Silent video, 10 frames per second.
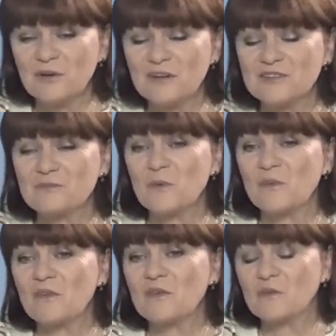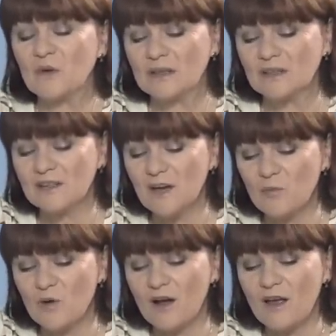trochę się pobawię w adwokata
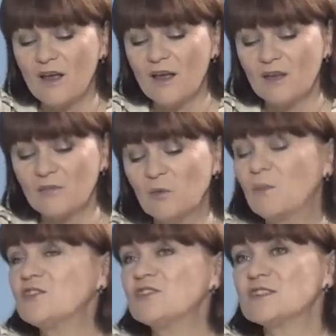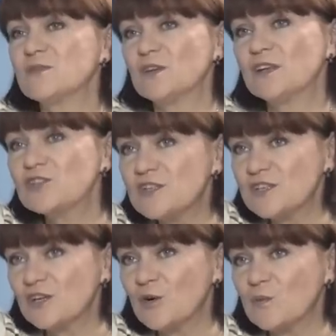diabła, no macie swoje
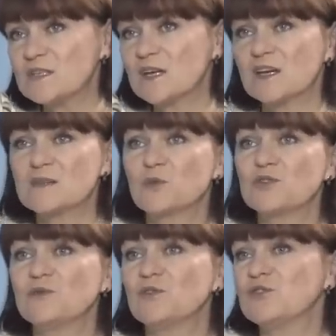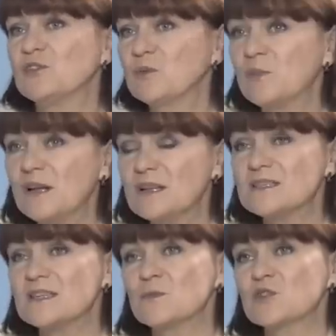narzędzia komisja, jest możliwość
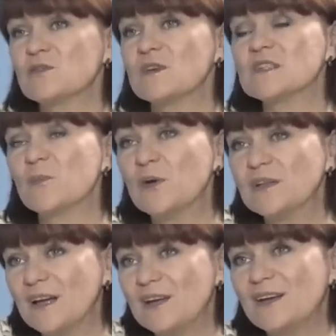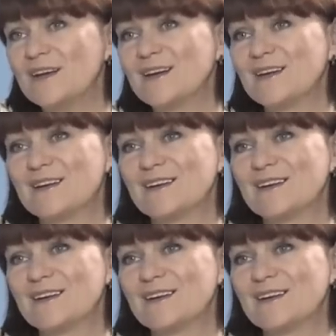interpelacji, jest możliwość zapytań. Tylko i wyłącznie,